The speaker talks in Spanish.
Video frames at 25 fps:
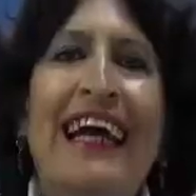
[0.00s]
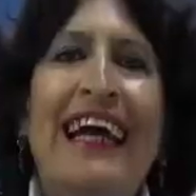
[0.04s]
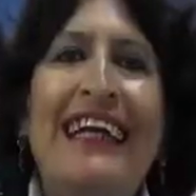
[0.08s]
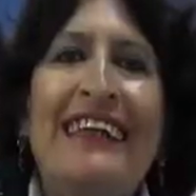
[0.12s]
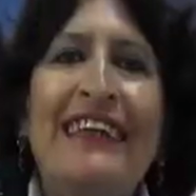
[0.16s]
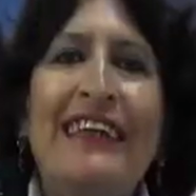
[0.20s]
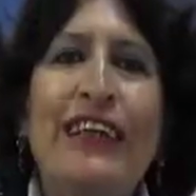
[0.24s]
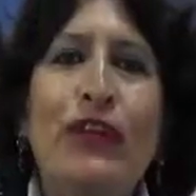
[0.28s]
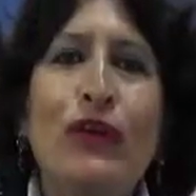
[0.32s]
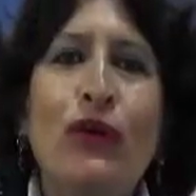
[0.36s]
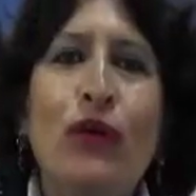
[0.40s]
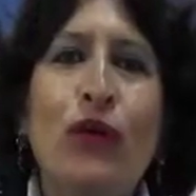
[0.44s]

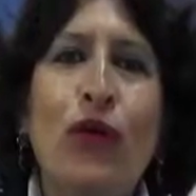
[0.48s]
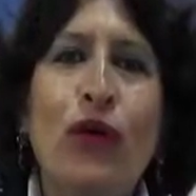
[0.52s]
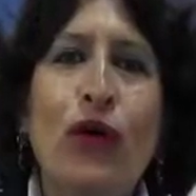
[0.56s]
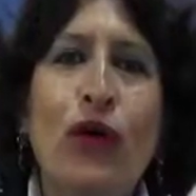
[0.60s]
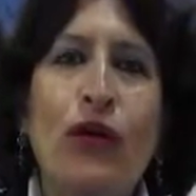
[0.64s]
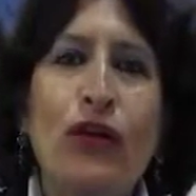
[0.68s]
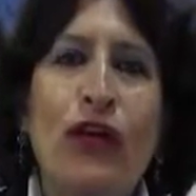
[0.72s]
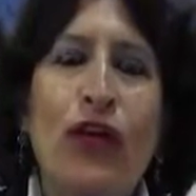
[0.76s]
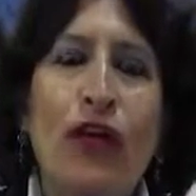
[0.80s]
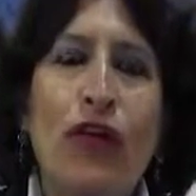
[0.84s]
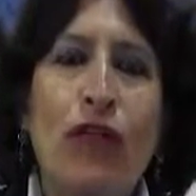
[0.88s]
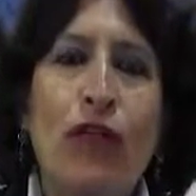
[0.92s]
Este es un
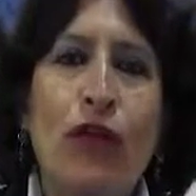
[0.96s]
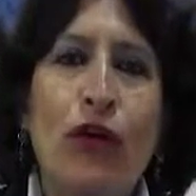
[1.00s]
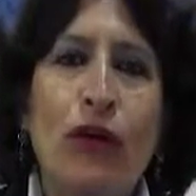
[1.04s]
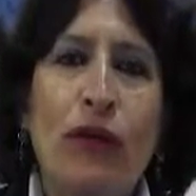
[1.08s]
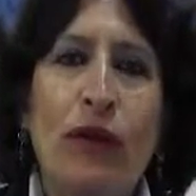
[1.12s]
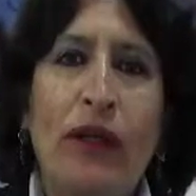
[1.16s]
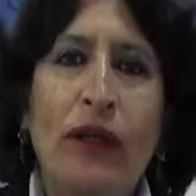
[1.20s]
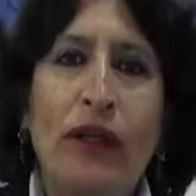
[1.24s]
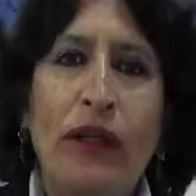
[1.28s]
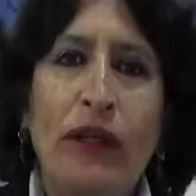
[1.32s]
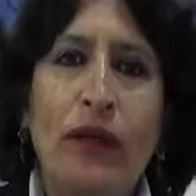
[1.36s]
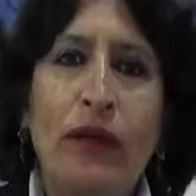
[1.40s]
corte
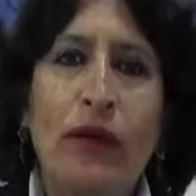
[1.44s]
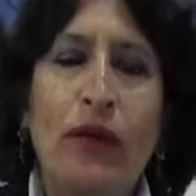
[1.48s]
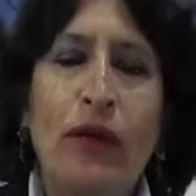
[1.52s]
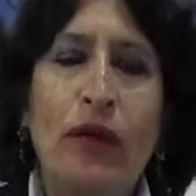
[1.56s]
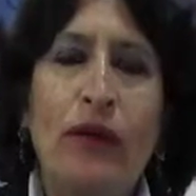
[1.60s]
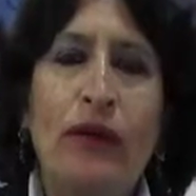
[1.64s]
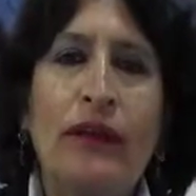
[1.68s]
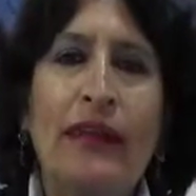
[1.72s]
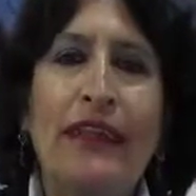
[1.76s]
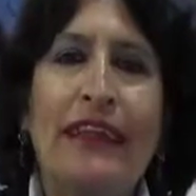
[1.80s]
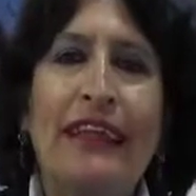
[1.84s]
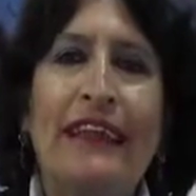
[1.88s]

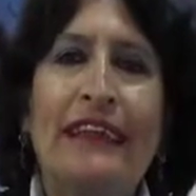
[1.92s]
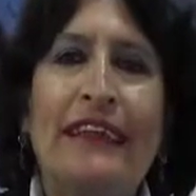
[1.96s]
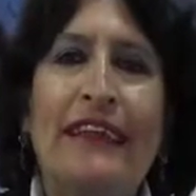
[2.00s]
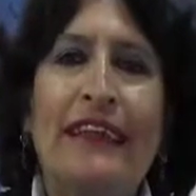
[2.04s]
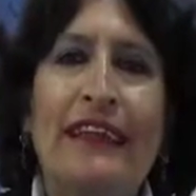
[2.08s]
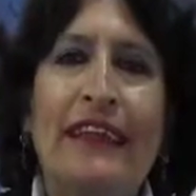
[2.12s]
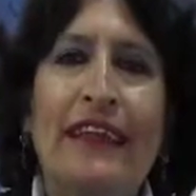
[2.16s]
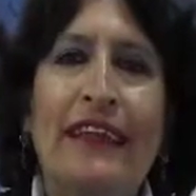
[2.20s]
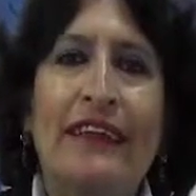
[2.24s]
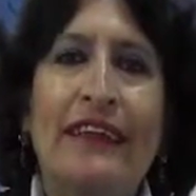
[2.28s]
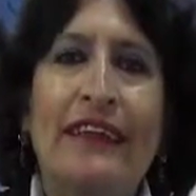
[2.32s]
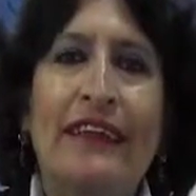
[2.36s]
informativo de
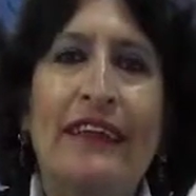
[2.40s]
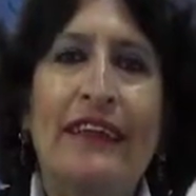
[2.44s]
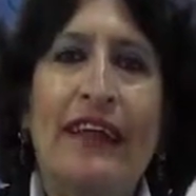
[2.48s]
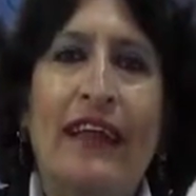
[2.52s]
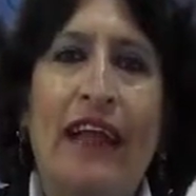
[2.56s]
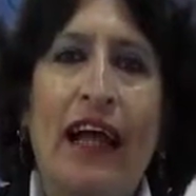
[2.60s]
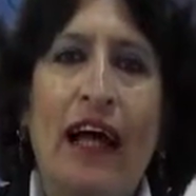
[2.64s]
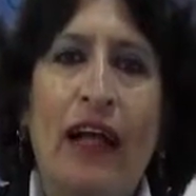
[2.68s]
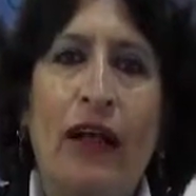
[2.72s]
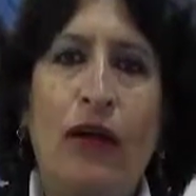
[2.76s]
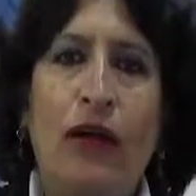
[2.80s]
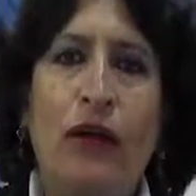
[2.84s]
Síntesis
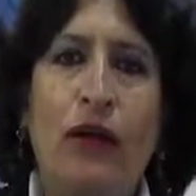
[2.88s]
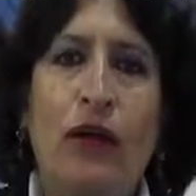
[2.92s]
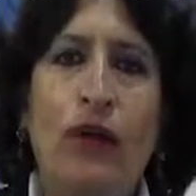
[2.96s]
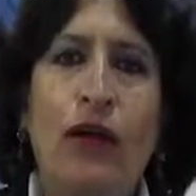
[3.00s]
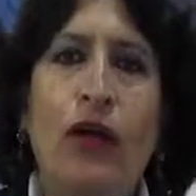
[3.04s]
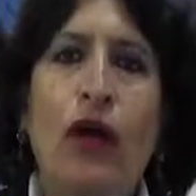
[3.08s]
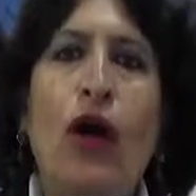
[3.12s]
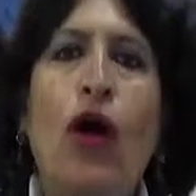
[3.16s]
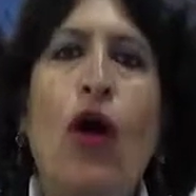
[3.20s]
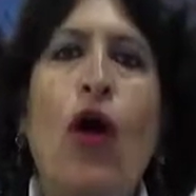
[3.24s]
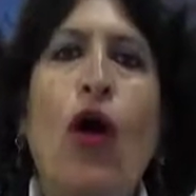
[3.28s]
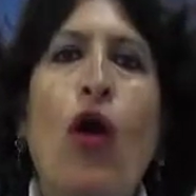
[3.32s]
Hidalgo.